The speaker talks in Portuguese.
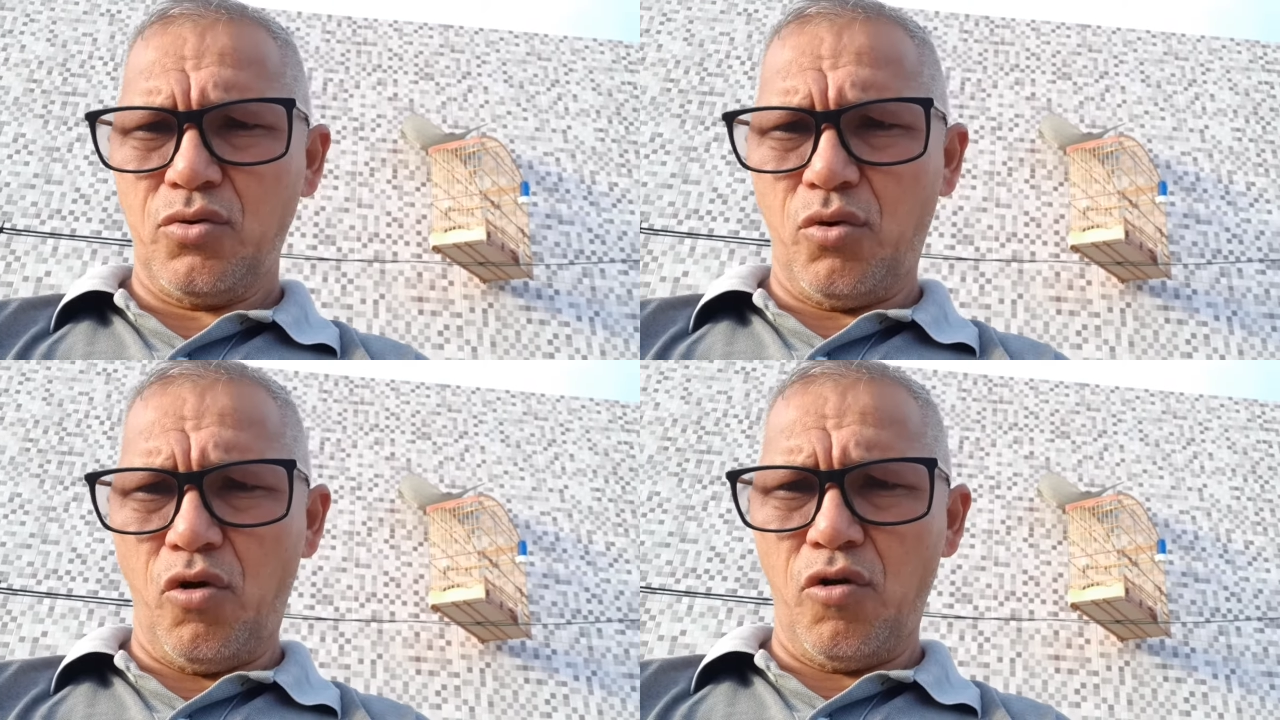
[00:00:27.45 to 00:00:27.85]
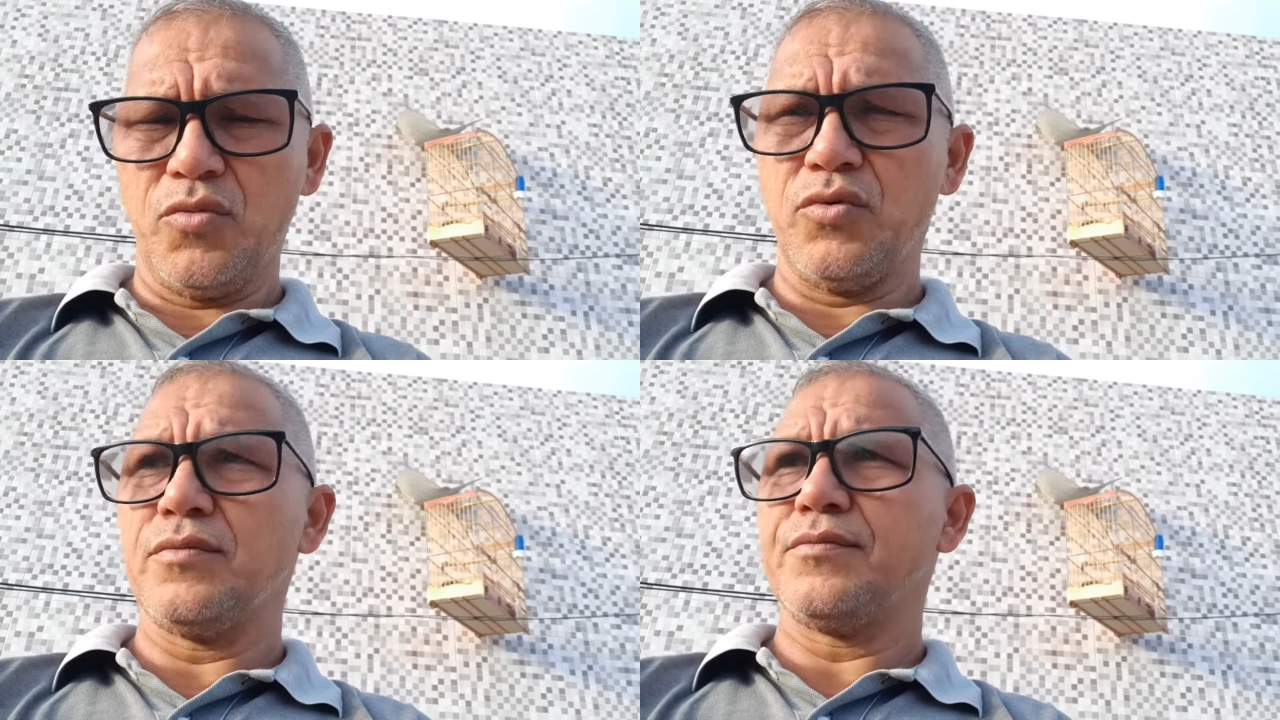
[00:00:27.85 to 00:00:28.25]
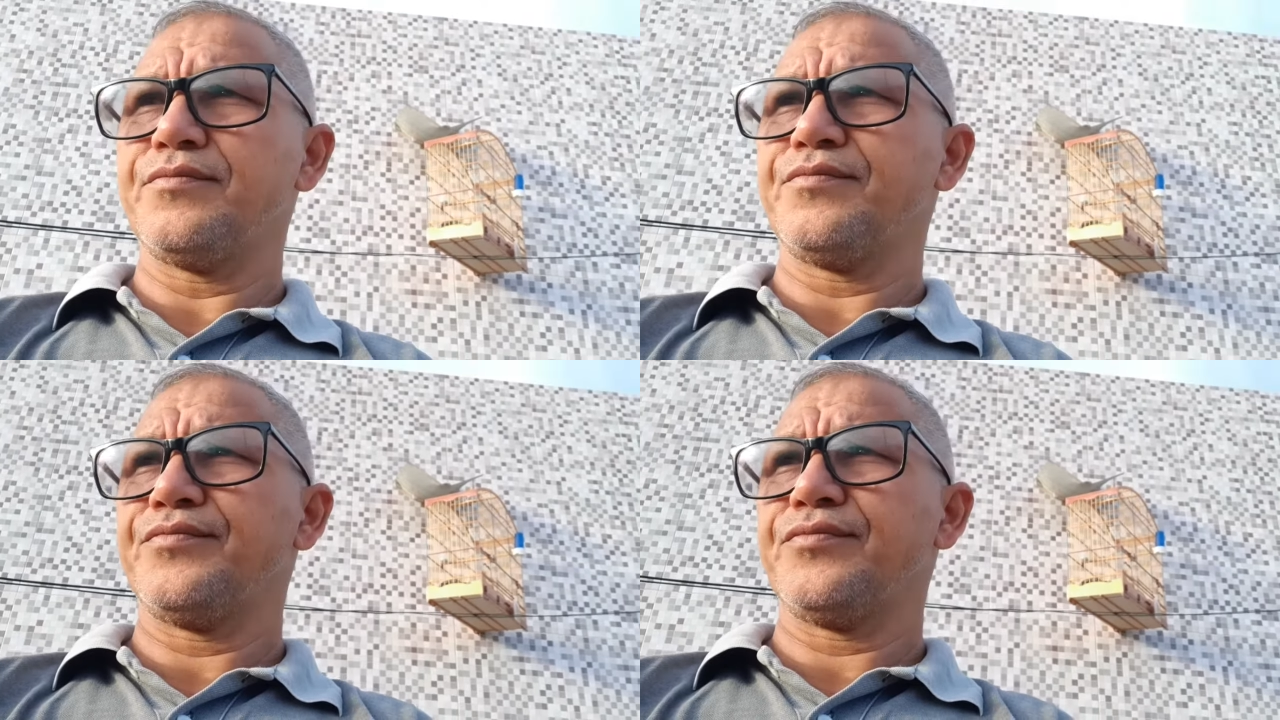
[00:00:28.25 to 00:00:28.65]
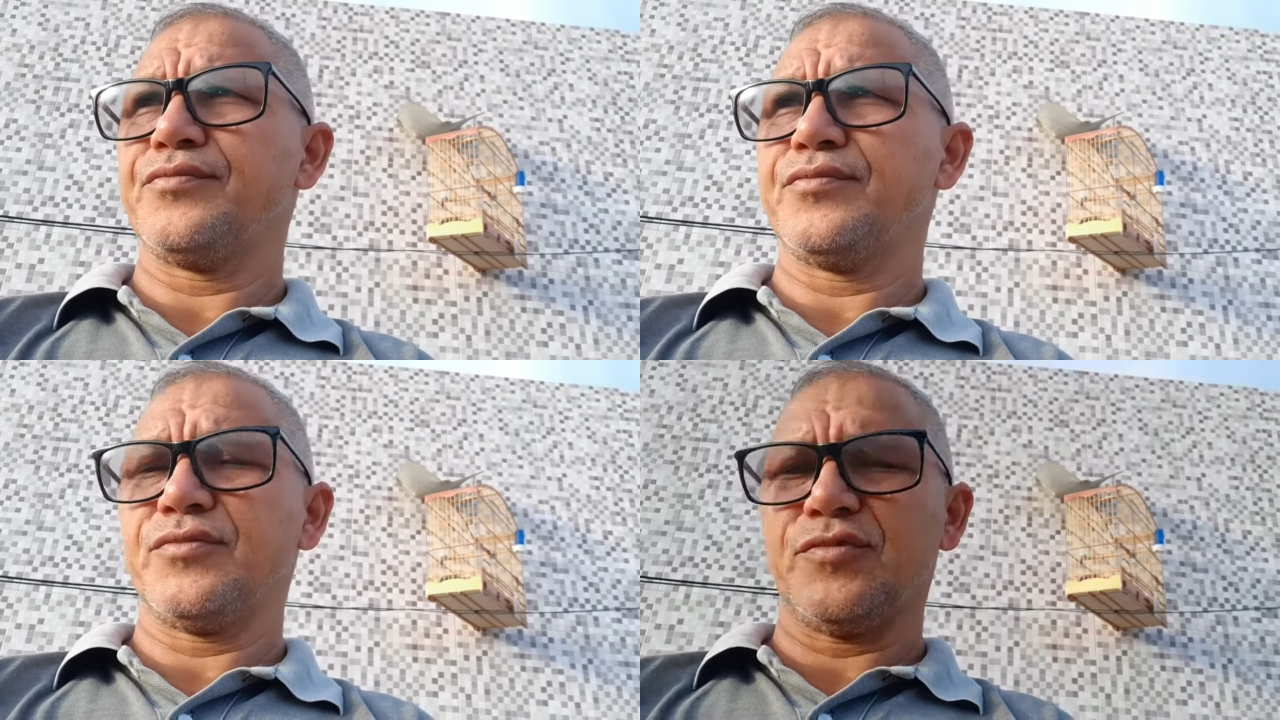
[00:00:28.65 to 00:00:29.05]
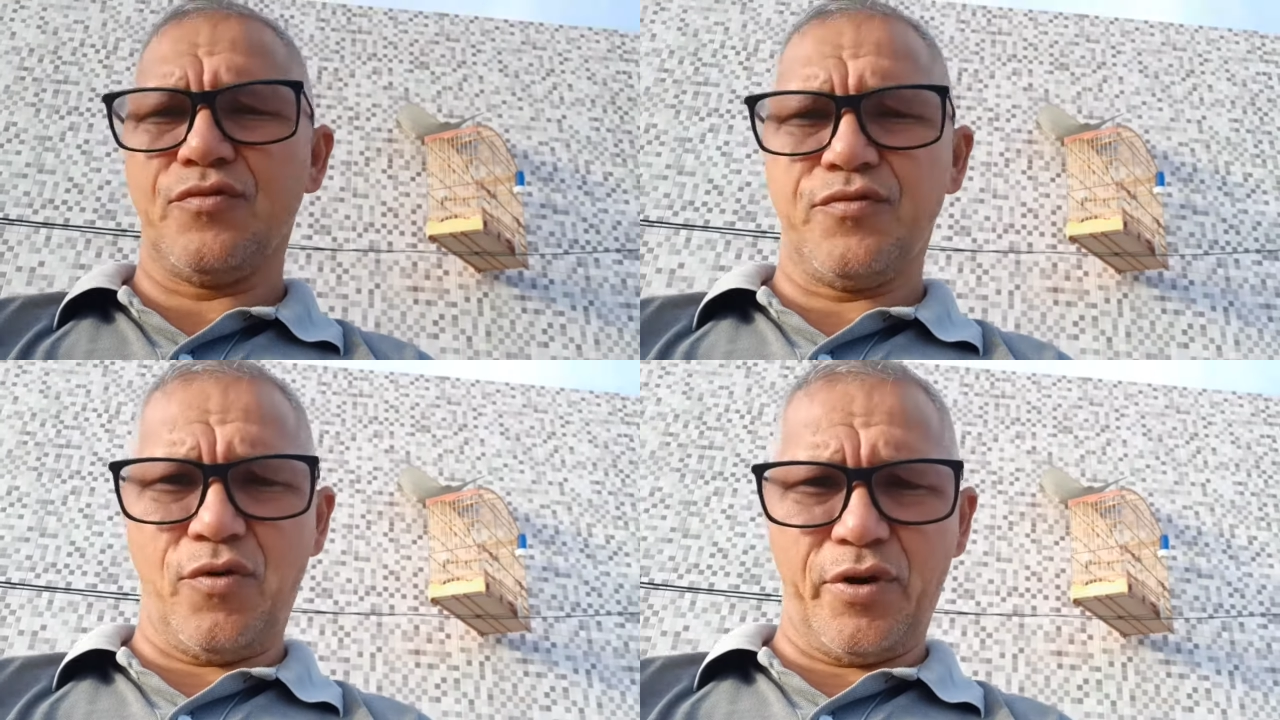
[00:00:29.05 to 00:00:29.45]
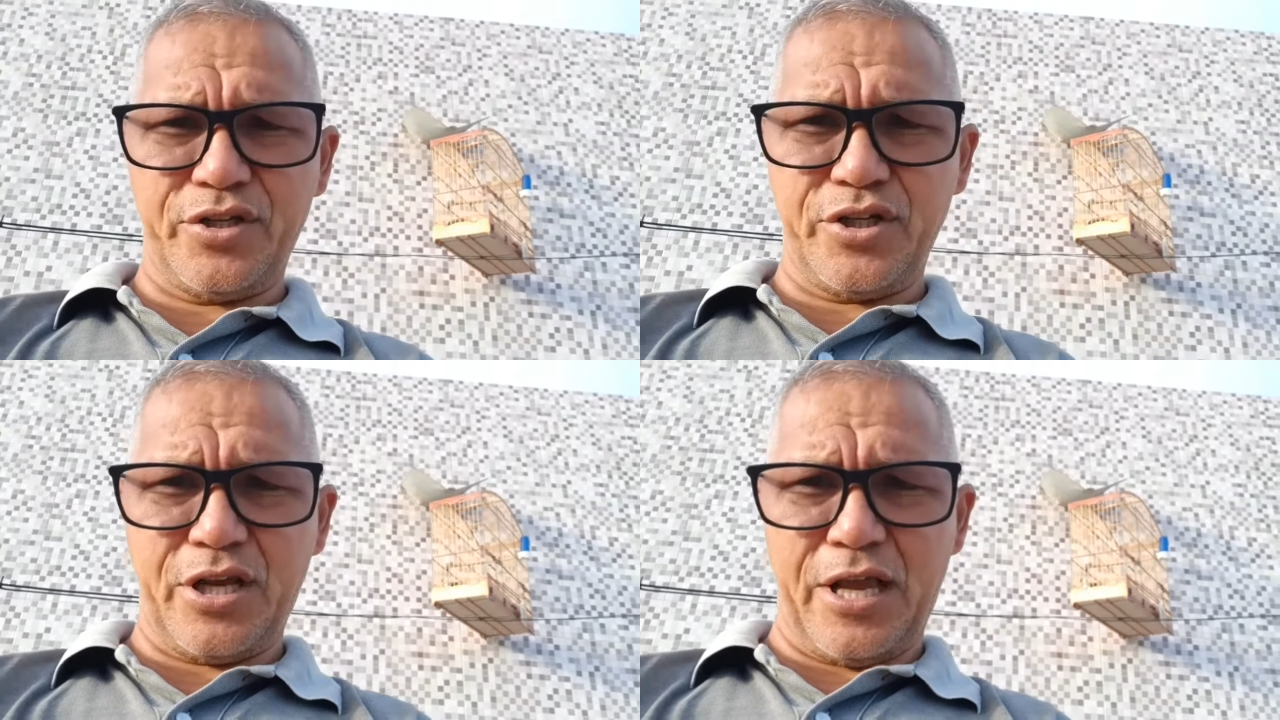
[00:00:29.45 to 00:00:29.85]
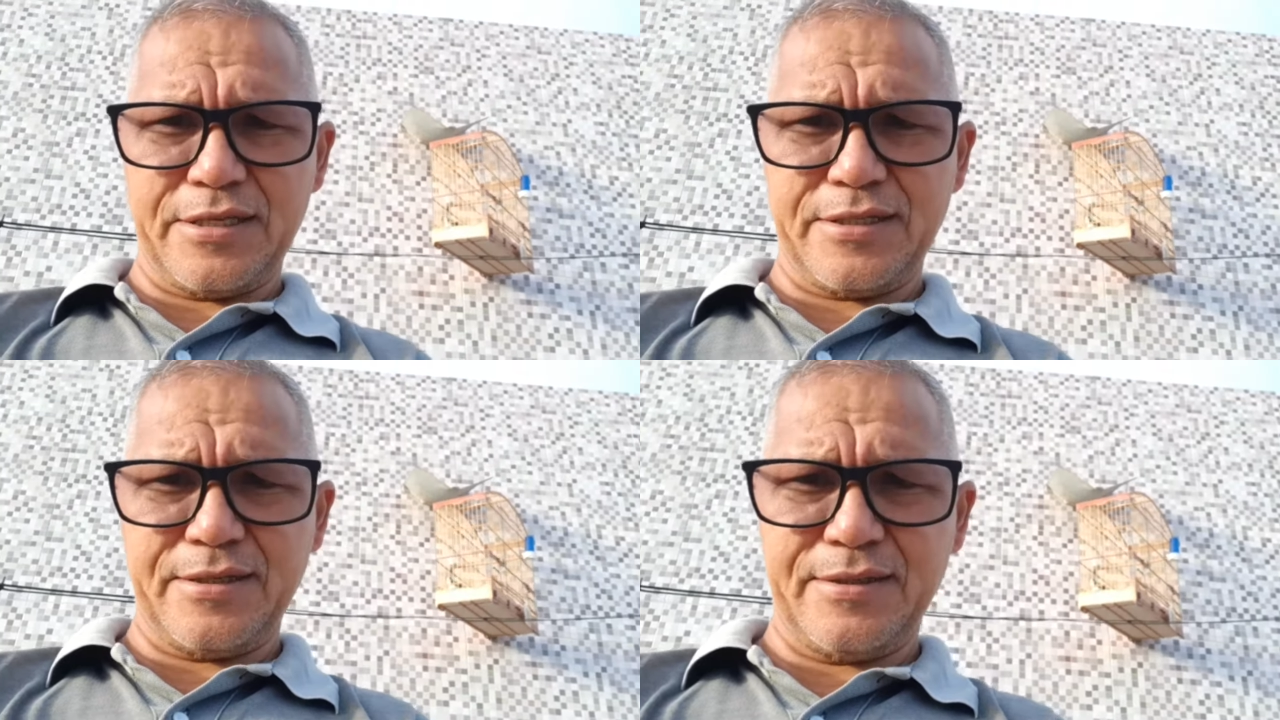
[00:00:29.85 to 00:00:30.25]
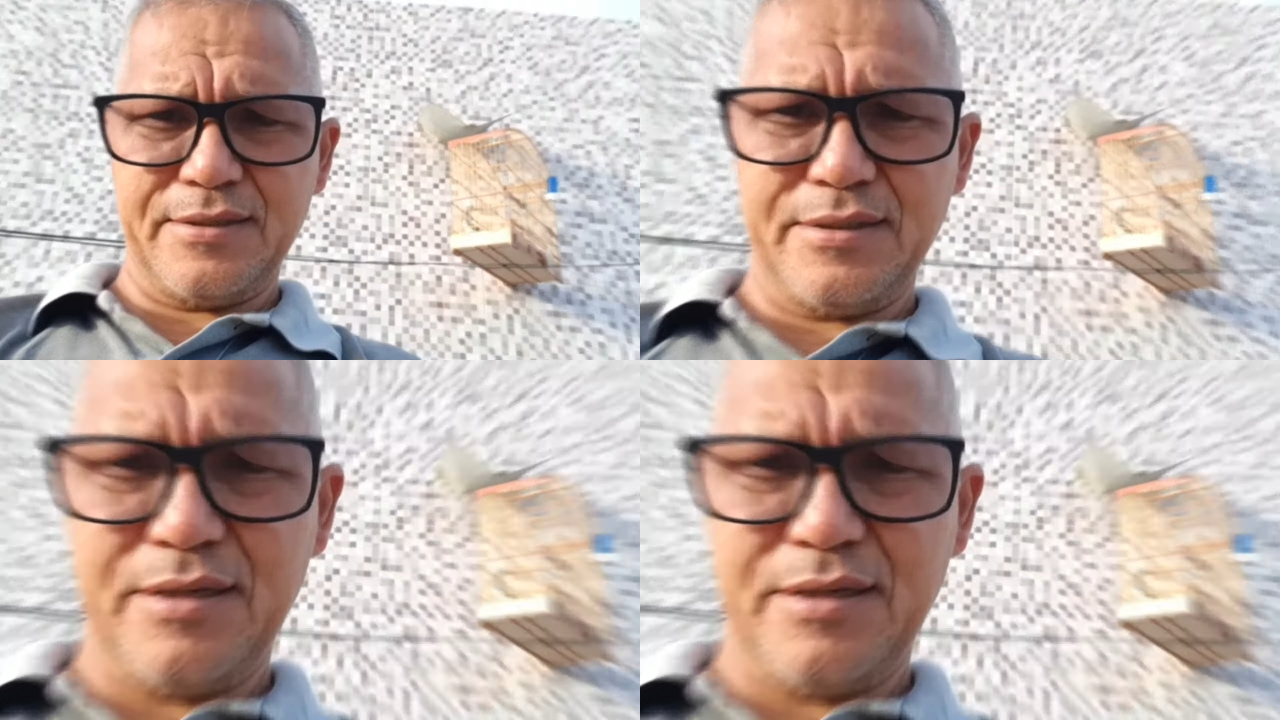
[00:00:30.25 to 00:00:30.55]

como fora de casa